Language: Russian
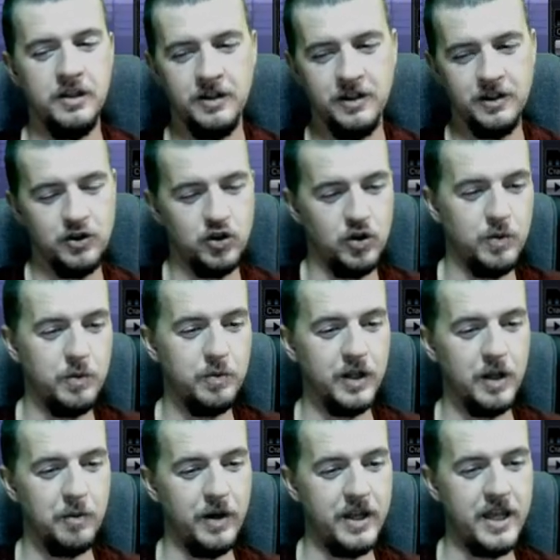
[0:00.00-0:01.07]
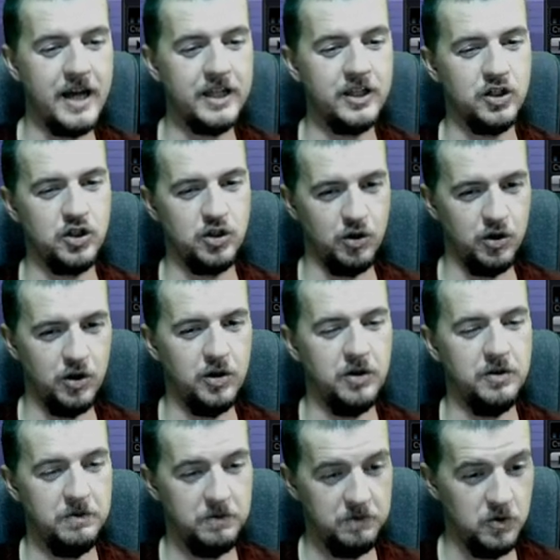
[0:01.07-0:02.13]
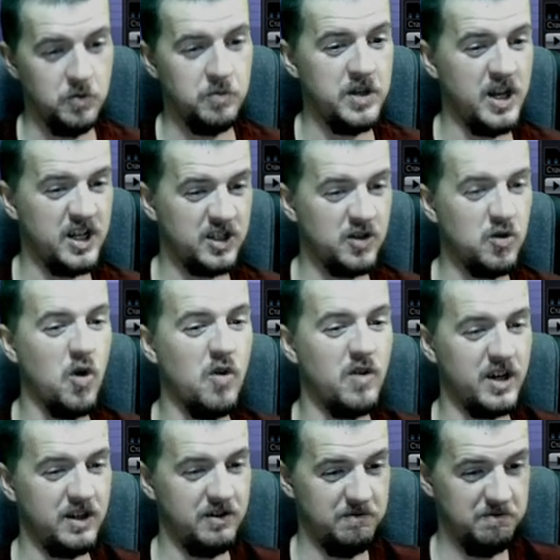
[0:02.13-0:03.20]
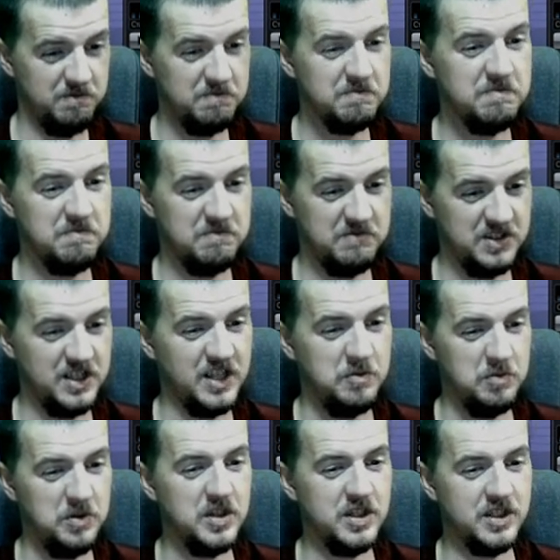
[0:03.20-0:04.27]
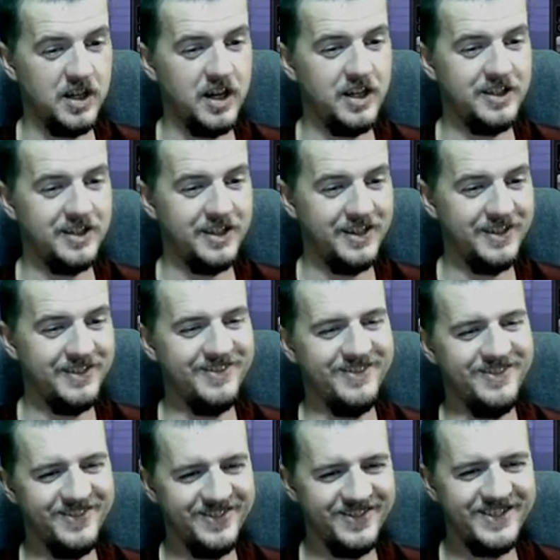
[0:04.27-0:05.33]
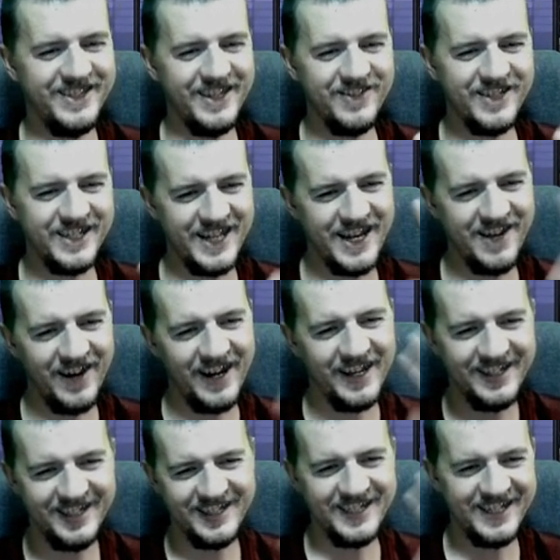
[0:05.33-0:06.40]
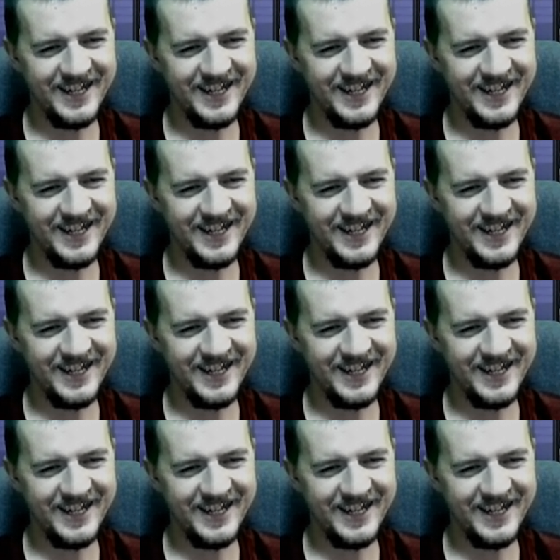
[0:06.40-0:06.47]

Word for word: чтобы было понятно, что у меня сговор с администрацией. Всем счастливо, счастливо,